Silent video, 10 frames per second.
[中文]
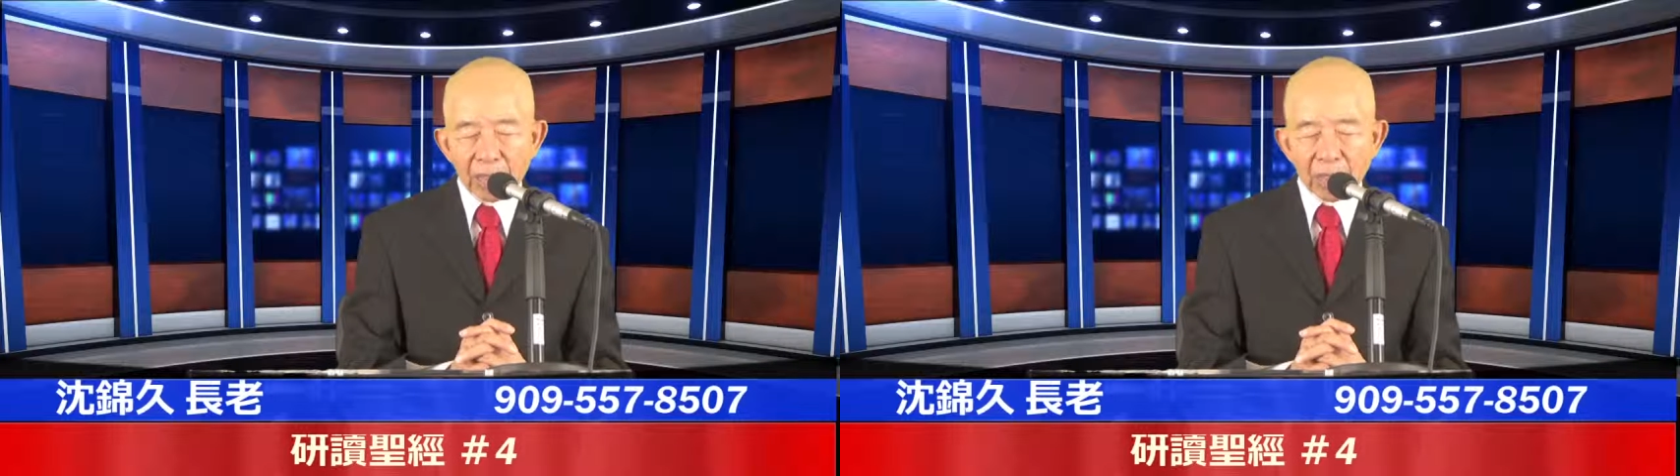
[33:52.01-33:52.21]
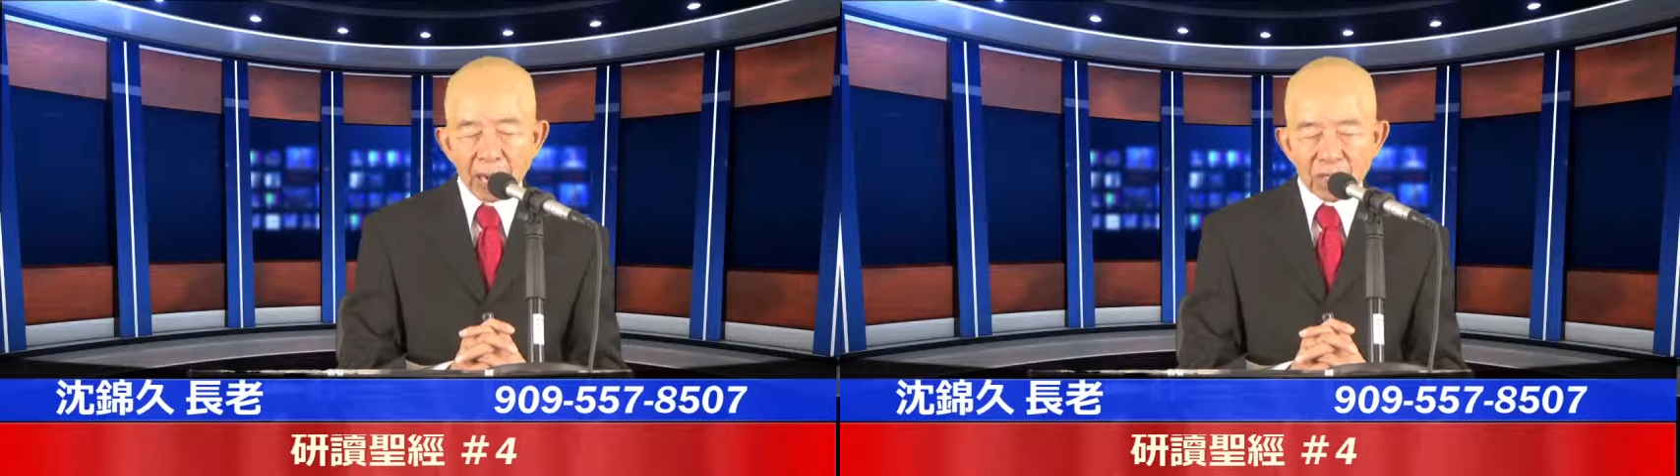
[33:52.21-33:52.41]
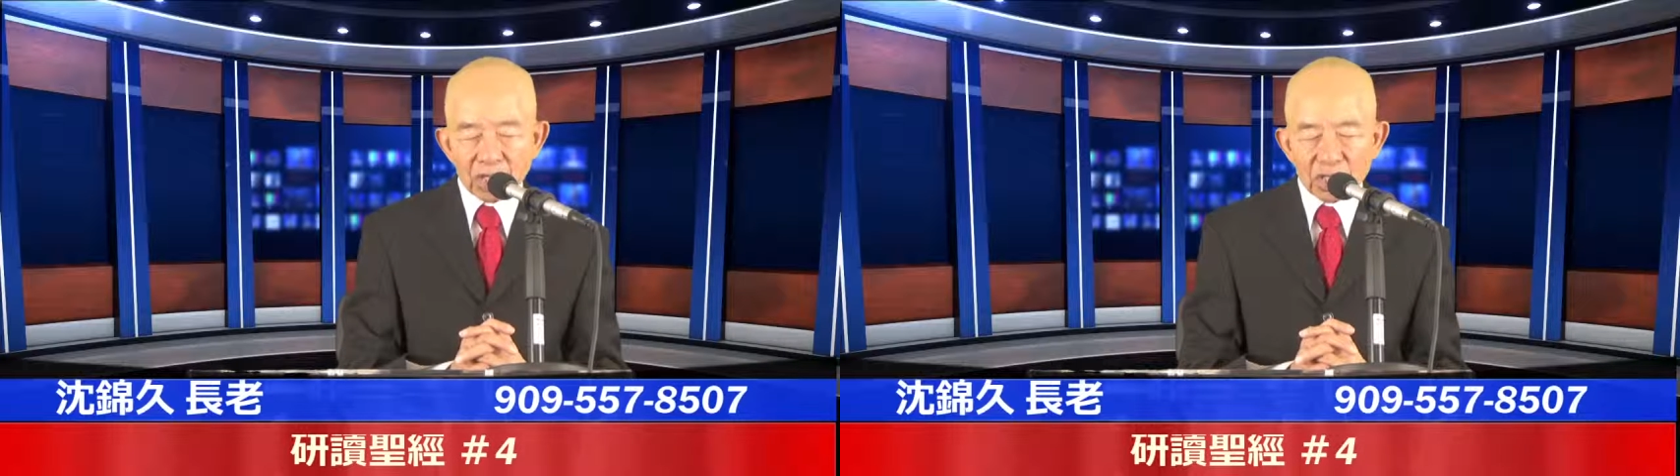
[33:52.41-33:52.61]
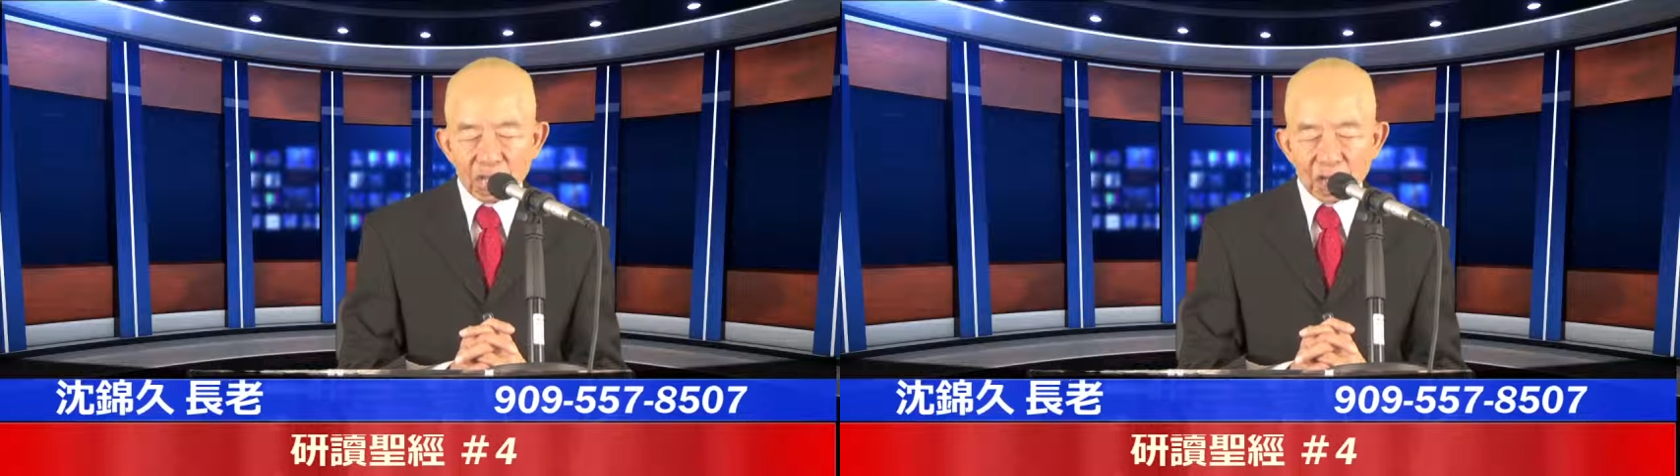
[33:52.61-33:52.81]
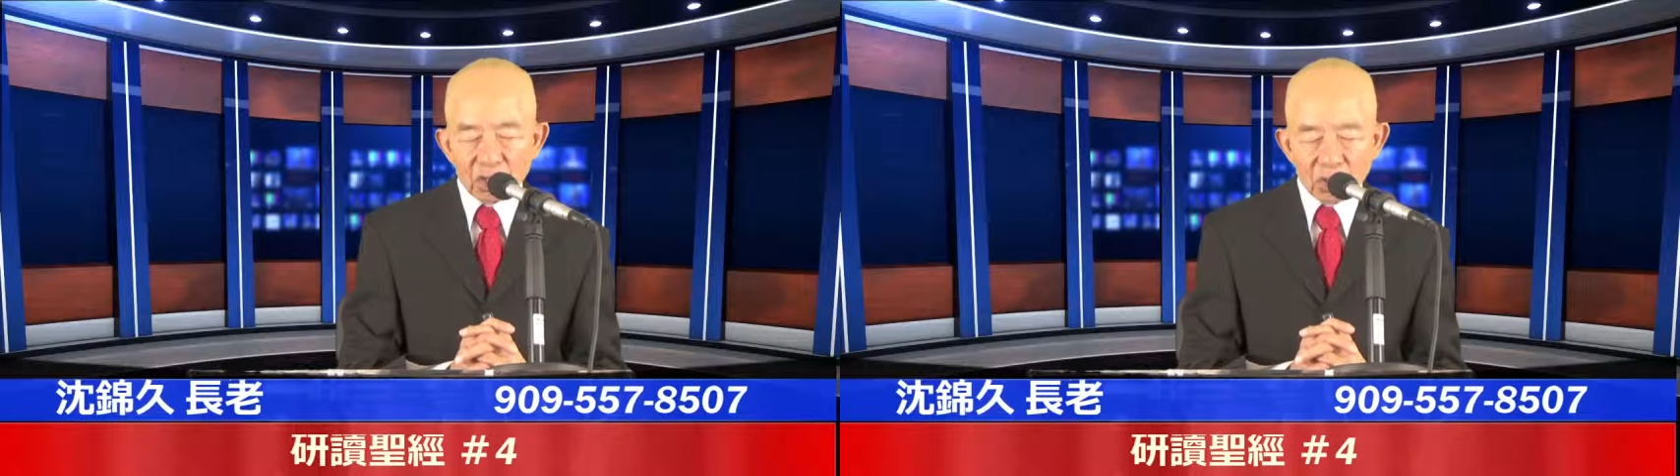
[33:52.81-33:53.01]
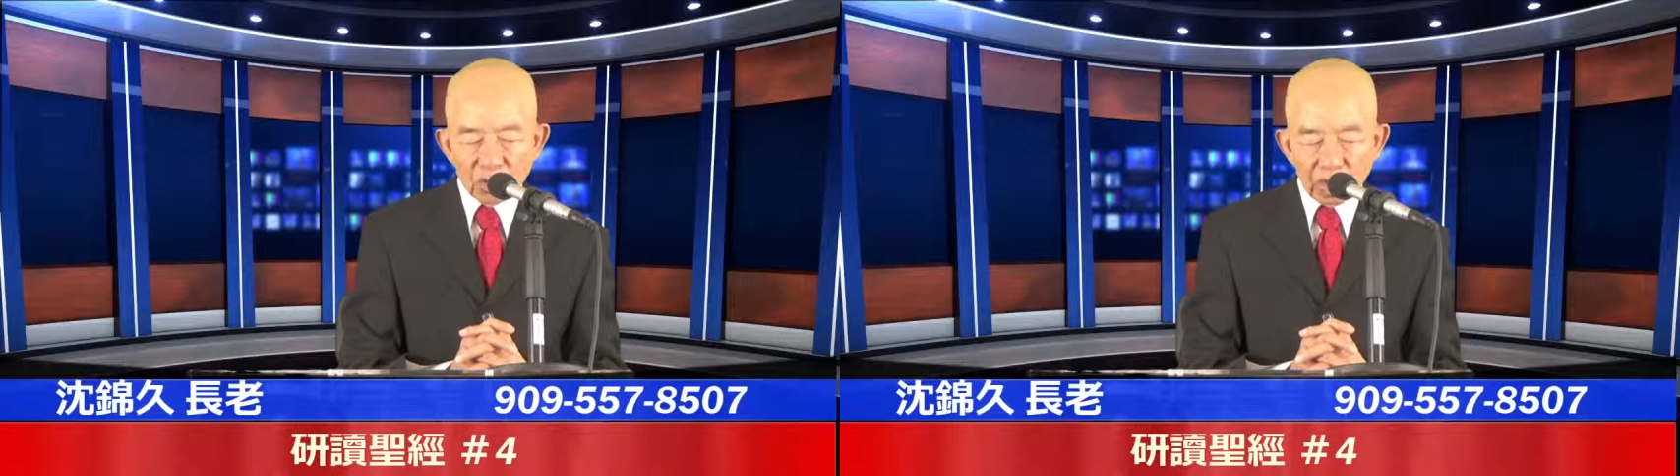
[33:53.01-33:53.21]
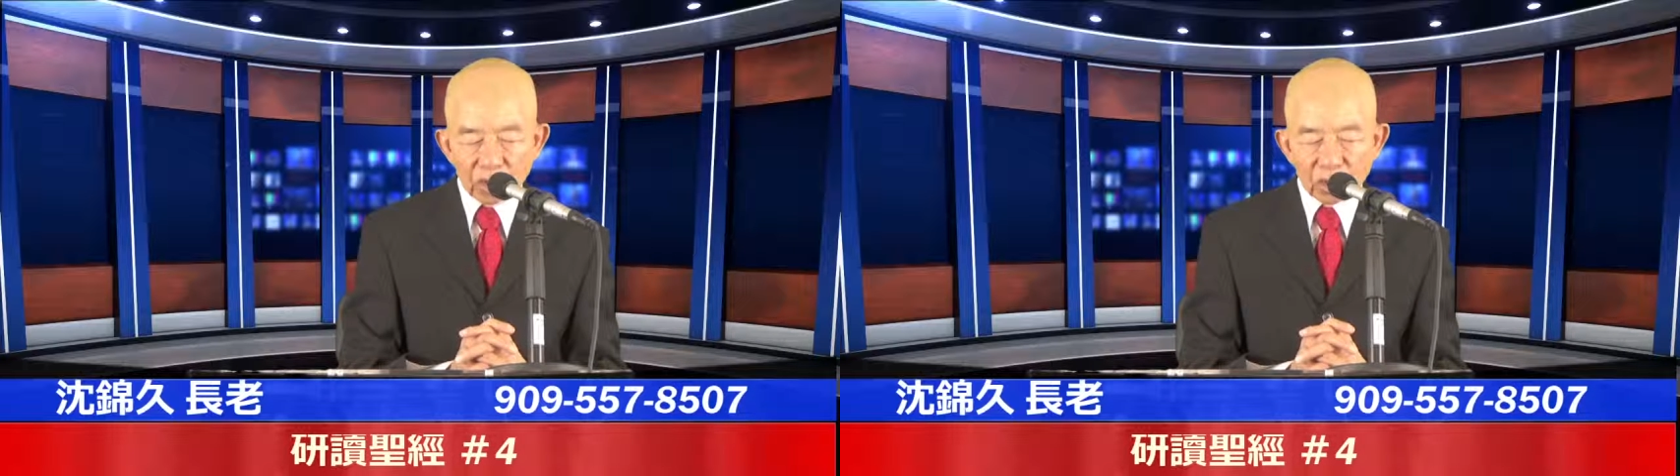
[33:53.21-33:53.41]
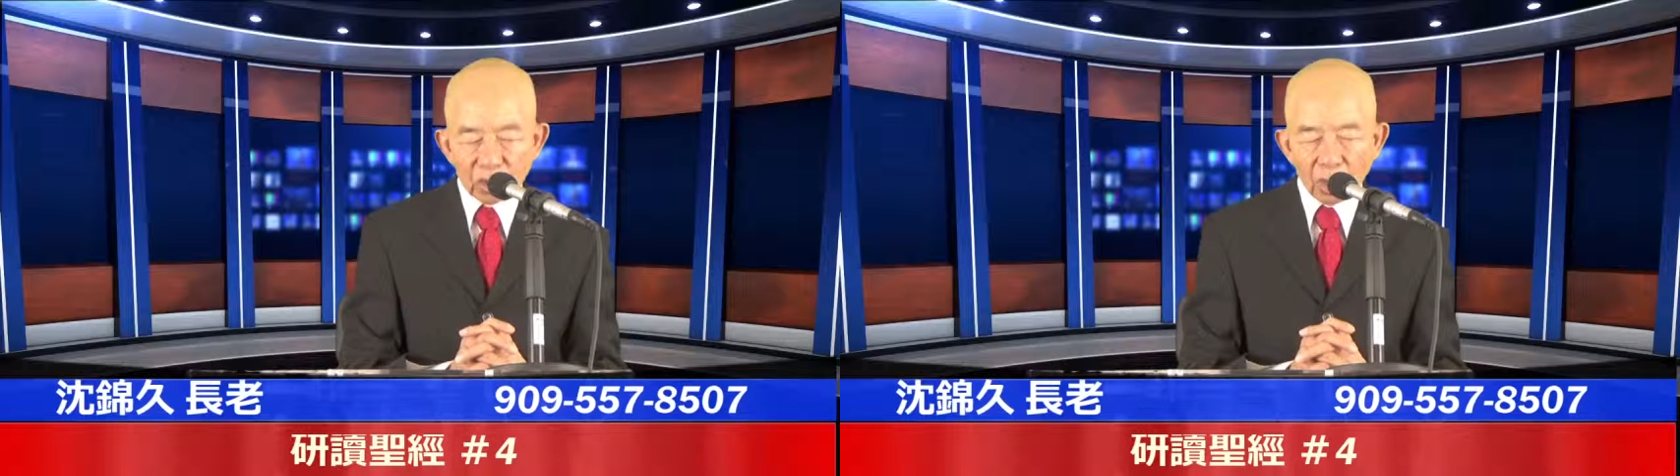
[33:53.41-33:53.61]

把这些预言